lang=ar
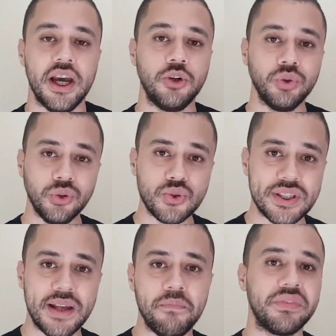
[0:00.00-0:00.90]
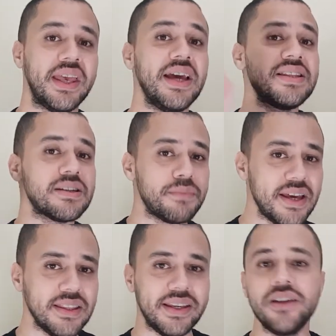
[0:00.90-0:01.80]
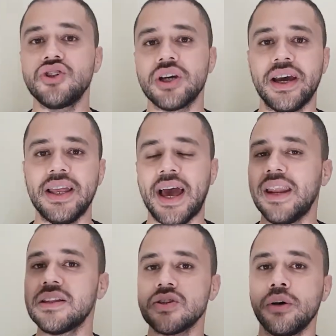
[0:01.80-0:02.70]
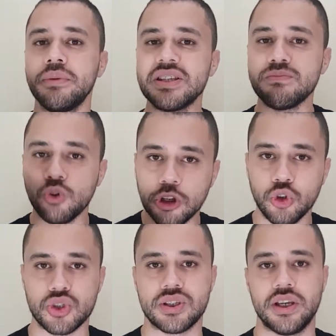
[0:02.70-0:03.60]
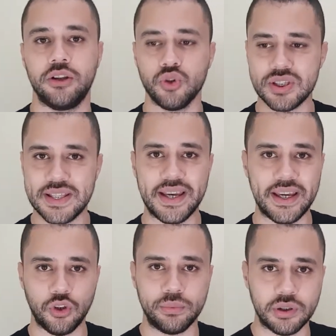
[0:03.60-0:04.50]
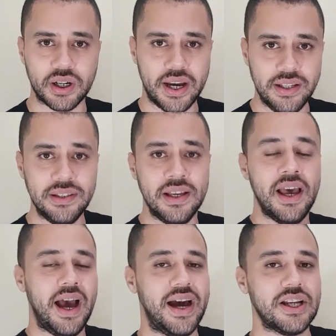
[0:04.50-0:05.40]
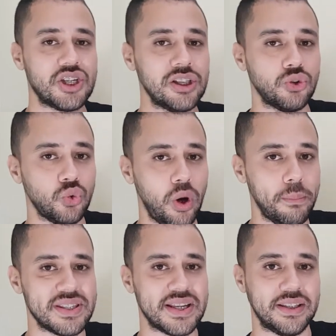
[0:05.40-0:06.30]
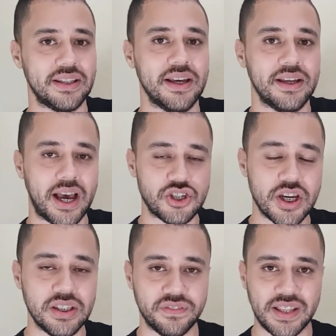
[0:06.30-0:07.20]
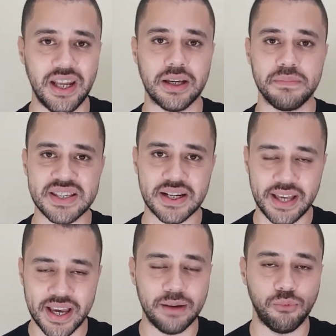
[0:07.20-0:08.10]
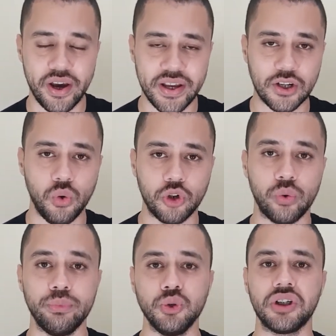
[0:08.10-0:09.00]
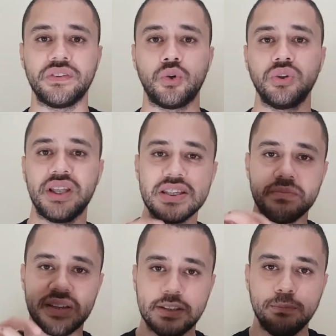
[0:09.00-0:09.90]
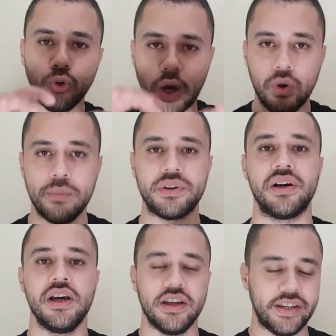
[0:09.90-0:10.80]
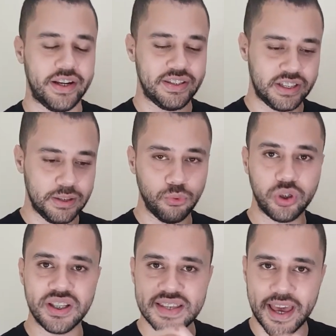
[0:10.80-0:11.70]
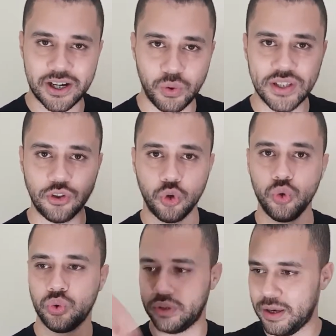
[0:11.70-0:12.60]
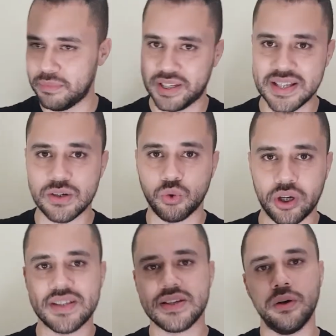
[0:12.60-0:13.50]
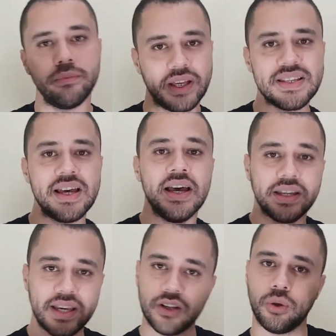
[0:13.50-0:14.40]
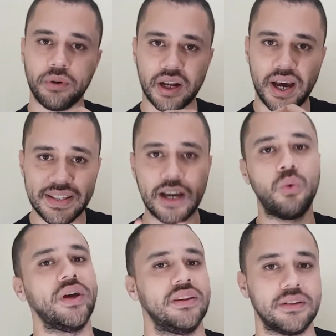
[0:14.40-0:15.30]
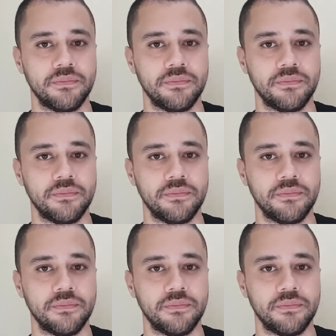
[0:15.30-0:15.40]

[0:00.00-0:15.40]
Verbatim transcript: الويندوز ده كان زمان كان شغال على نظام اسمه الدوس الدوس ده كان عباره عن علشان تروح مثلا عشان يفتح لك مثلا حاجه معينه جوه الكمبيوتر فكنت لازم تكتب له الاوامر يعني تكتب له كده زي اكواد تقول له اعمل كذا وروح كذا واعمل كذا كانت عباره عن اكواد